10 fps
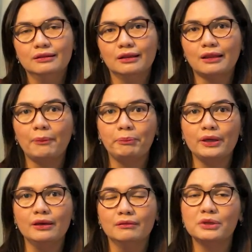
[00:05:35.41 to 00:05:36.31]

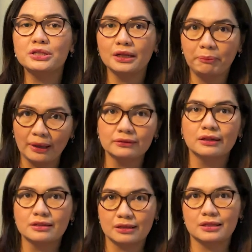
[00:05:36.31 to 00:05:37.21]
tetapi menjadi
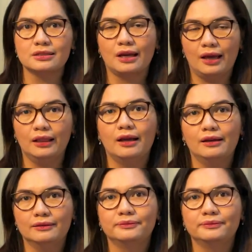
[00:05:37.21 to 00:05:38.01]
partner sekerja Allah.